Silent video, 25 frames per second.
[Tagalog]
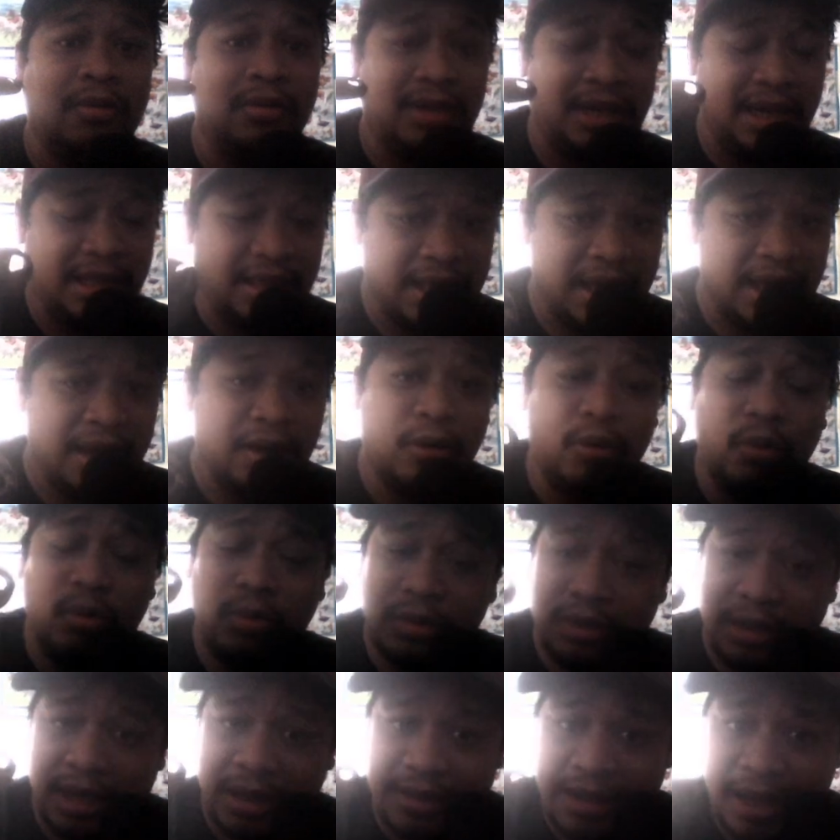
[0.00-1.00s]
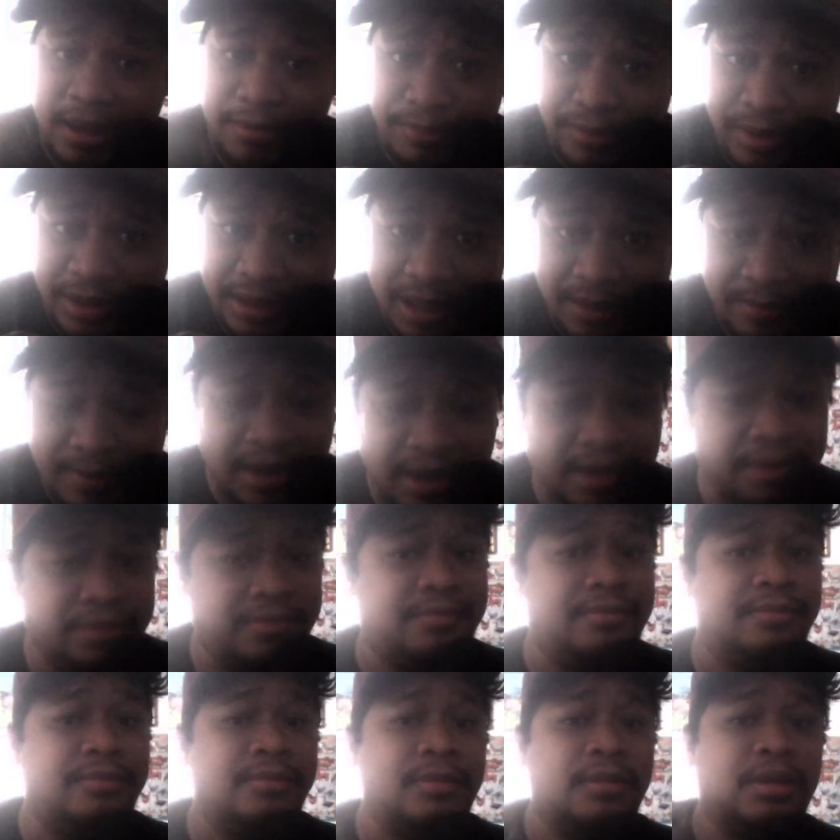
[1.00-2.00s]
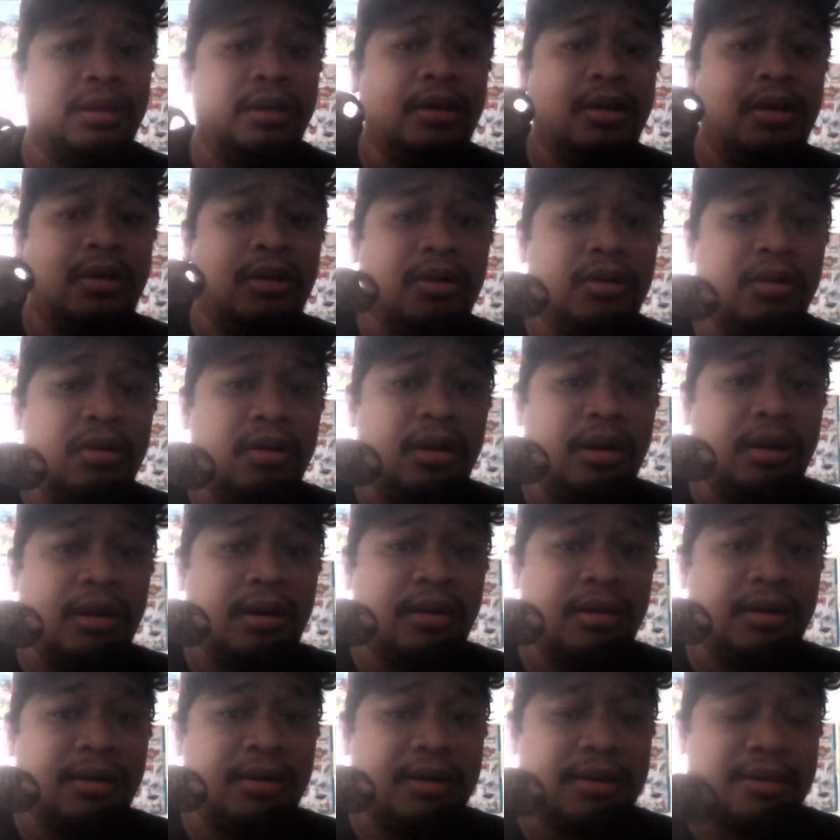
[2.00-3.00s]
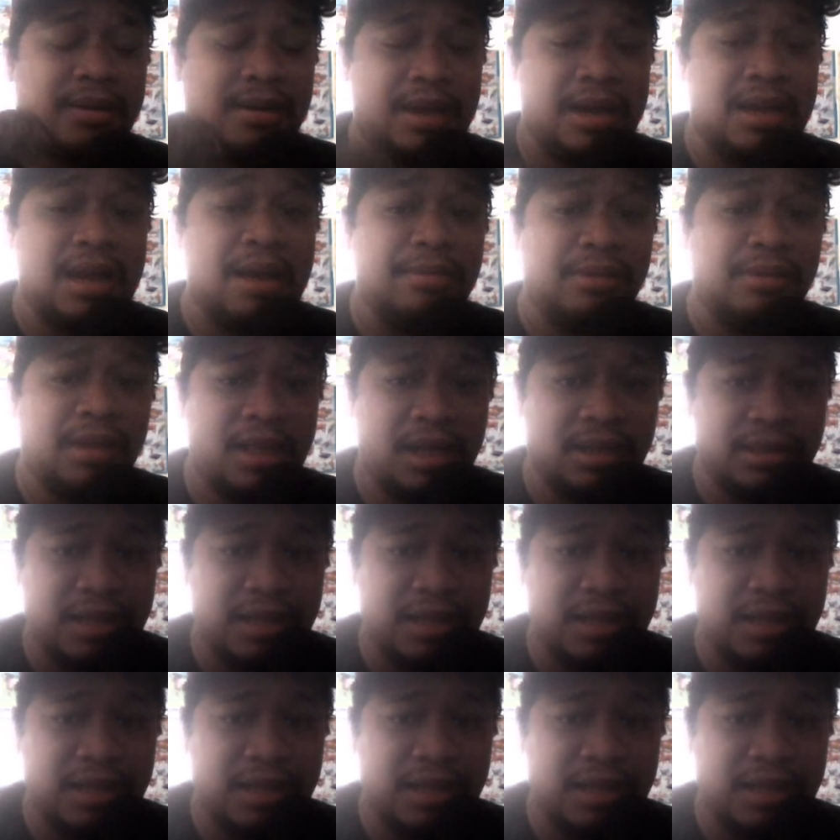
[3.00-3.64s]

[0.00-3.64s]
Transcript: Yan na, ah, kung sa number naman, gagamit kayo ng